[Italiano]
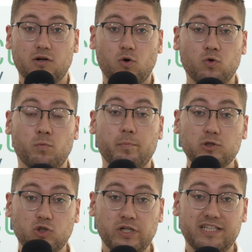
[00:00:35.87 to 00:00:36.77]
con un
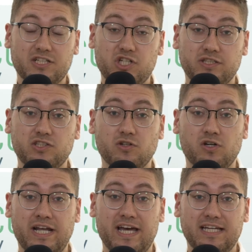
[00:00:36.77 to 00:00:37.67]
bottone di
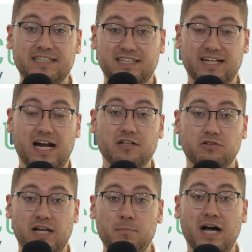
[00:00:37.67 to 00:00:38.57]
accensione integrato
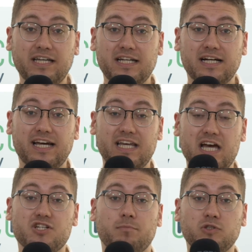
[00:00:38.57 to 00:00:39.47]
nella macchina che
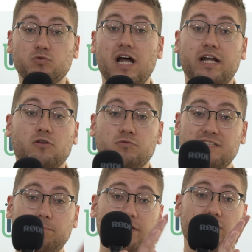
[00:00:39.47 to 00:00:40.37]
riesce a misurare con un
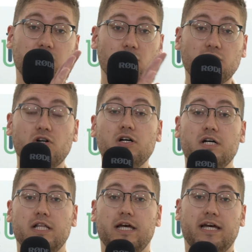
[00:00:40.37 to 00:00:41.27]
semplice tocco
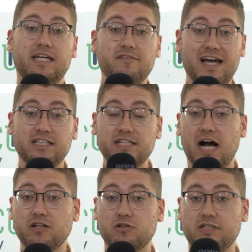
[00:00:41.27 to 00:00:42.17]
i livelli di
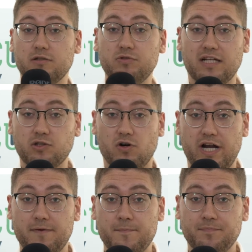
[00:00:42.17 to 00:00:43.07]
alcol del
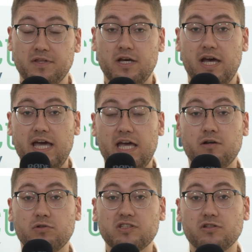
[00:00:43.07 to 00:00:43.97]
guidatore. E
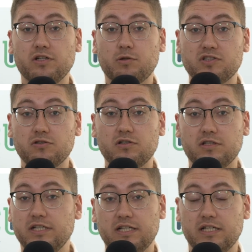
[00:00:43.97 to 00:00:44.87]
in questo, in, questo,
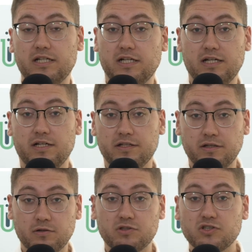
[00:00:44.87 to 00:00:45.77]
uh,
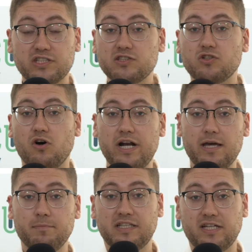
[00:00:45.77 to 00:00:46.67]
in questo,
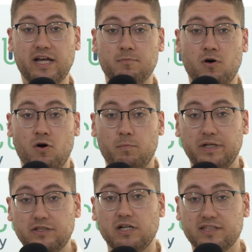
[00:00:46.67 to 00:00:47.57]
sensore metteremo un
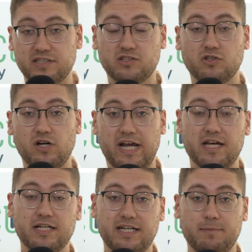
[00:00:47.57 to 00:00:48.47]
particolare
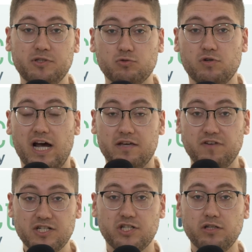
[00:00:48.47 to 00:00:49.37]
sensore che misura i
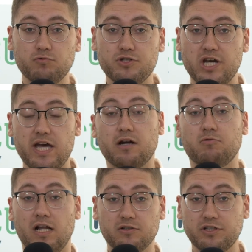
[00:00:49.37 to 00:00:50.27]
fasci di luce e
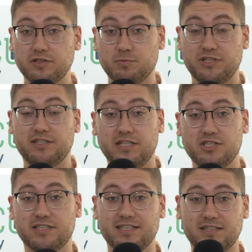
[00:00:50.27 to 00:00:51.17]
con un algoritmo di
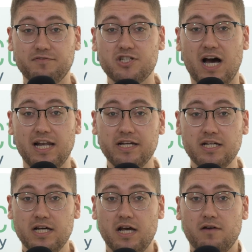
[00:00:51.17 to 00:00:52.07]
intelligenza artificiale
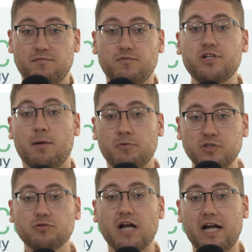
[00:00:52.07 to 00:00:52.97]
vogliamo
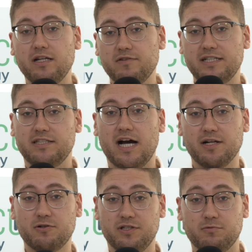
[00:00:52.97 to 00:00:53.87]
misurare i livelli di
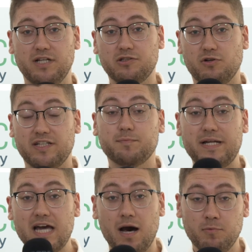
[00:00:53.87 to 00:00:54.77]
alcol del guidatore.
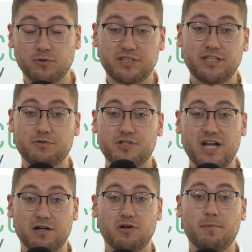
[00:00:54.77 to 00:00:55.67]
Speriamo di
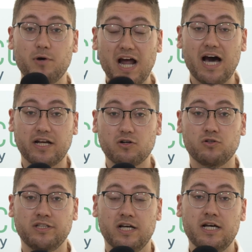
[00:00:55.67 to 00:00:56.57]
riuscire a collaborare
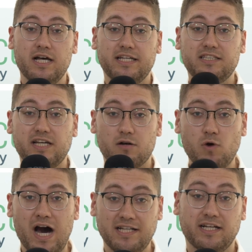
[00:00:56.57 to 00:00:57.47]
con i tier
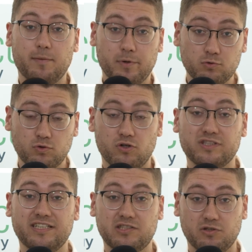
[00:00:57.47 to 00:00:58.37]
1 che producono
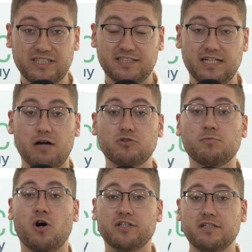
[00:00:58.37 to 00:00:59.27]
sensoristica
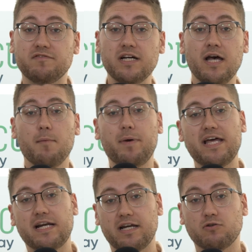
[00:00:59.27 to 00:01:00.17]
automotive
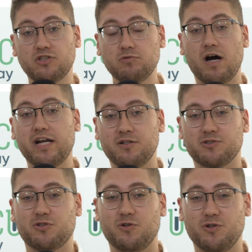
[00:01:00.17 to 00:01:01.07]
per continuare il
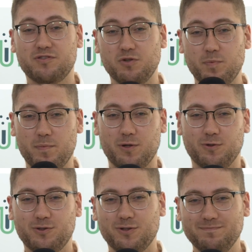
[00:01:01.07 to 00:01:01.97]
nostro sviluppo
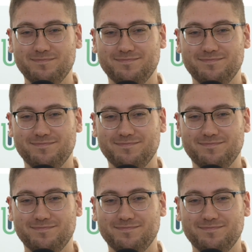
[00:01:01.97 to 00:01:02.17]
prodotto.